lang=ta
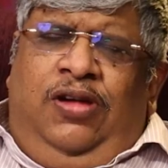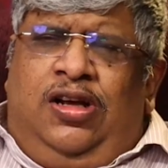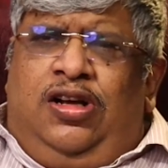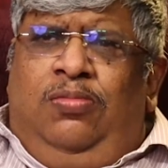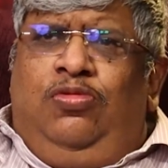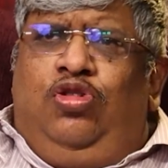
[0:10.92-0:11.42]

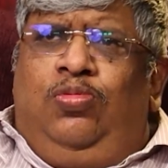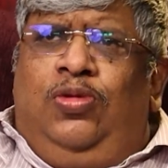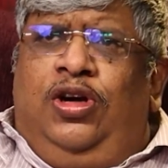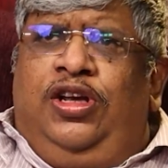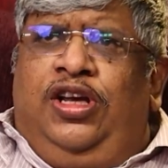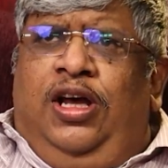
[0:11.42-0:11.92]
வணக்கம் குட்
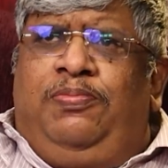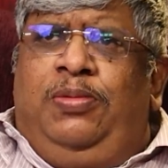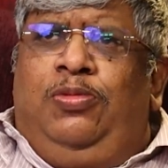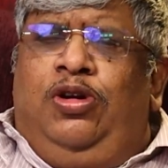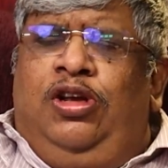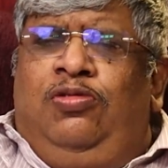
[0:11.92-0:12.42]
மார்னிங் ஹாப்பி
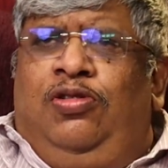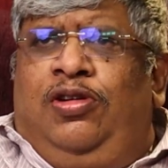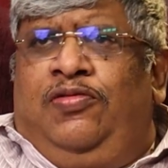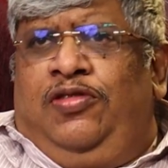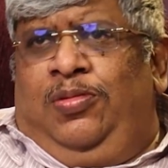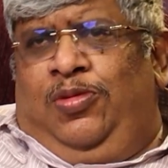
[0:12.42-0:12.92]
மார்னிங்
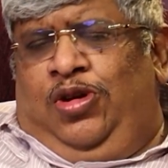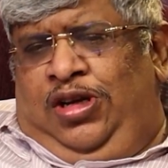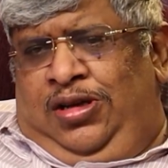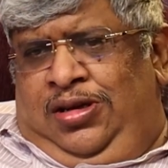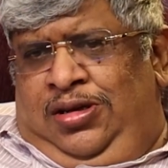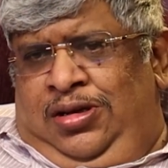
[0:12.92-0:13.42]
ஒண்டர்ஃபுல்
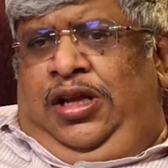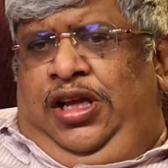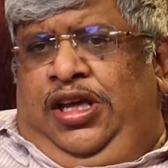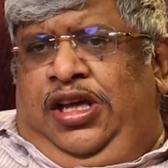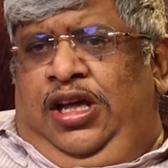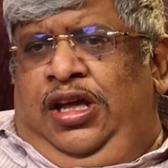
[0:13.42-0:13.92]
மார்னிங்
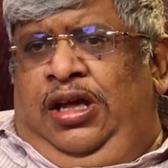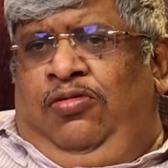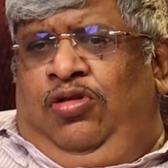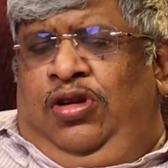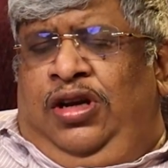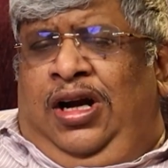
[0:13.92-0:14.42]
இன்னைக்கு
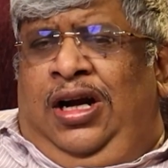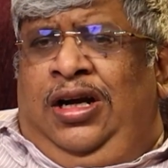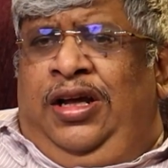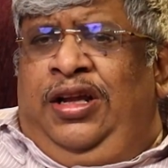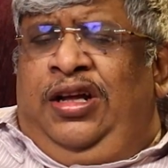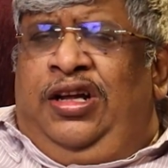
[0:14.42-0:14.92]
ஒரு
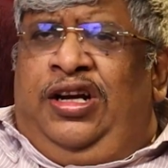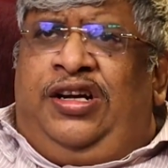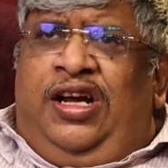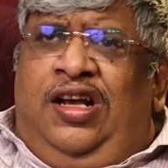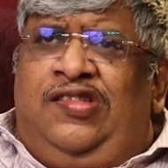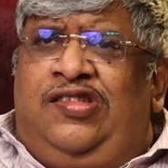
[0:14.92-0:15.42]
நாளில் இருக்கிற
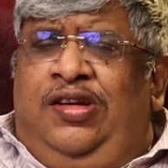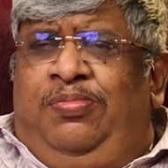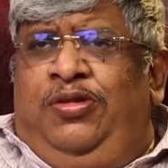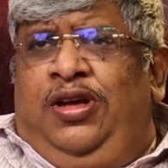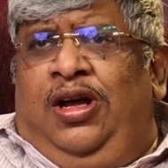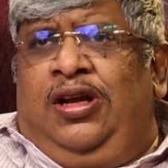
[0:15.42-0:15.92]
டாஸ்க்
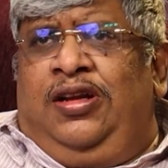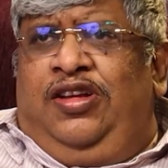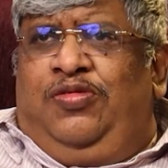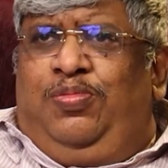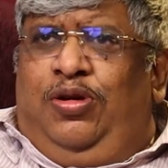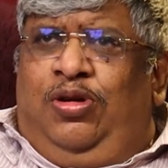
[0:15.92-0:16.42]
எப்படி
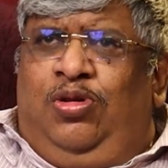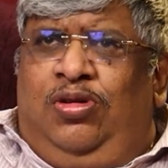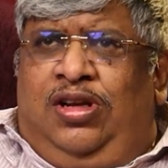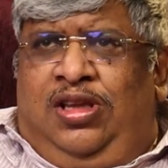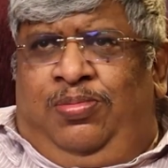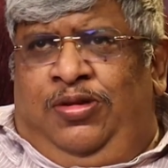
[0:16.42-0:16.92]
ஆர்கனைஸ்
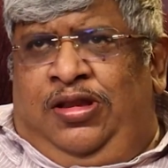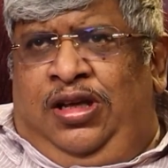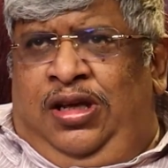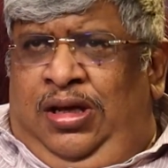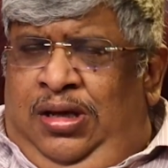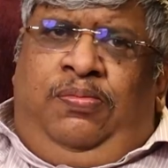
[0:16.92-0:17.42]
பண்ணுங்கிறத
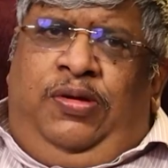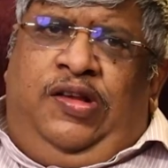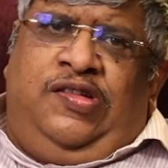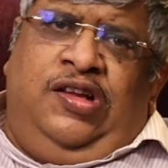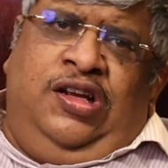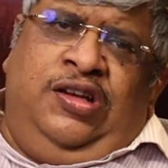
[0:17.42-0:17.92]
பற்றி
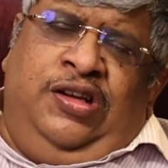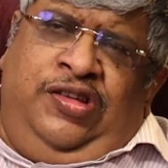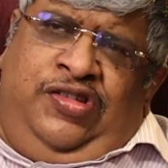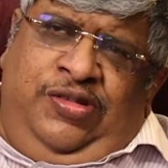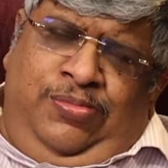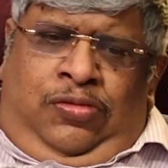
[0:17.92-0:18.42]
பேசலான்னு
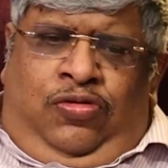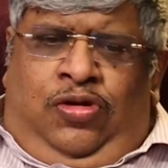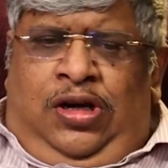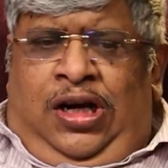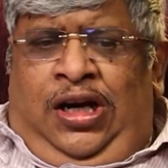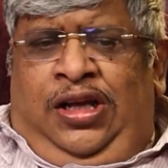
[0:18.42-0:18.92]
நினச்சேன்
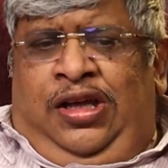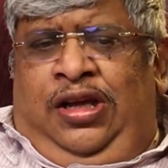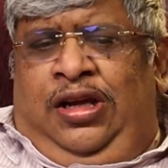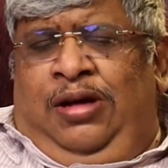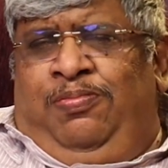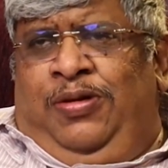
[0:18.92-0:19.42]
ஒரு
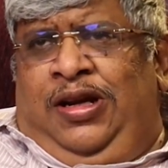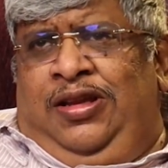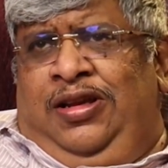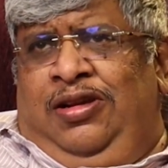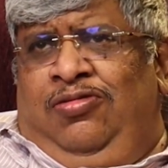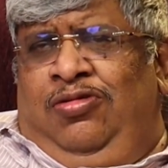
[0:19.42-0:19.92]
நாளைக்கு நான் பல
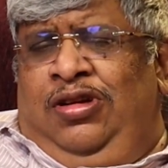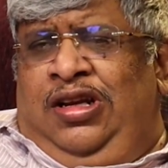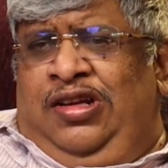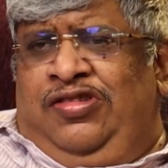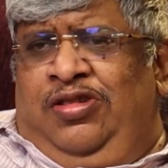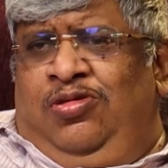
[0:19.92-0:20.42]
தடவை
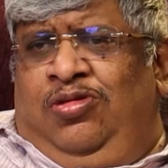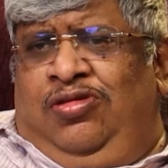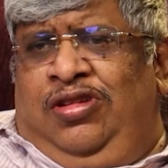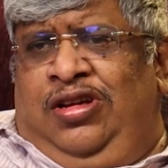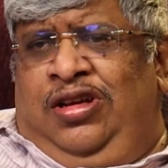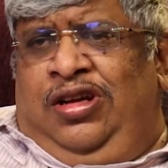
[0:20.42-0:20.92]
உங்களுக்கு லெக்சர்
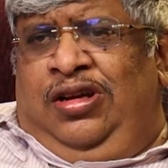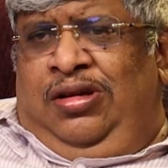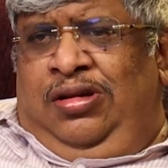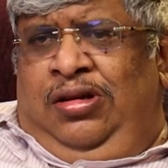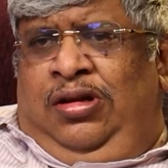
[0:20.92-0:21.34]
கொடுத்துருக்குறேன்